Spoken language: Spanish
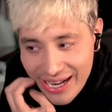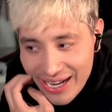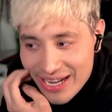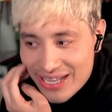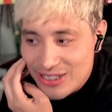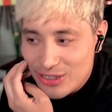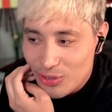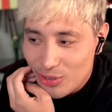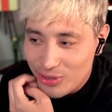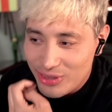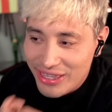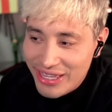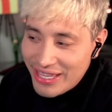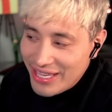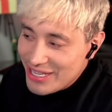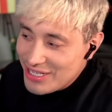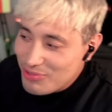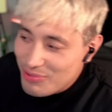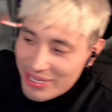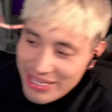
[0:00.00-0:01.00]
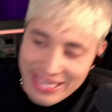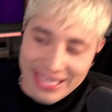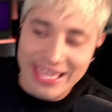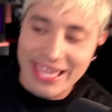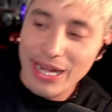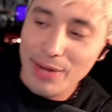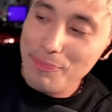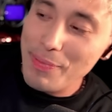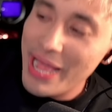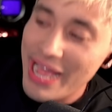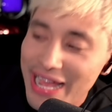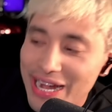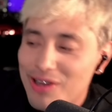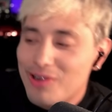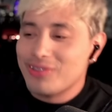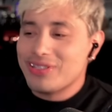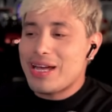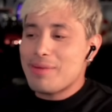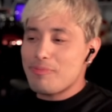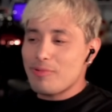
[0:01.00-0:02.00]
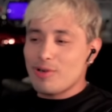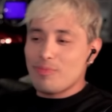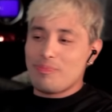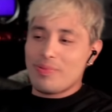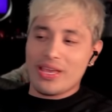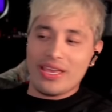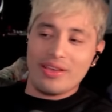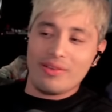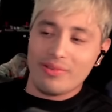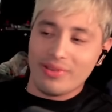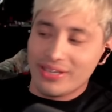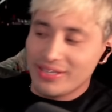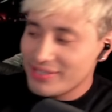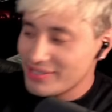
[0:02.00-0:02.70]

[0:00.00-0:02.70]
a las tortillas, güey? Y quiere pagar con Apple Pay, güey.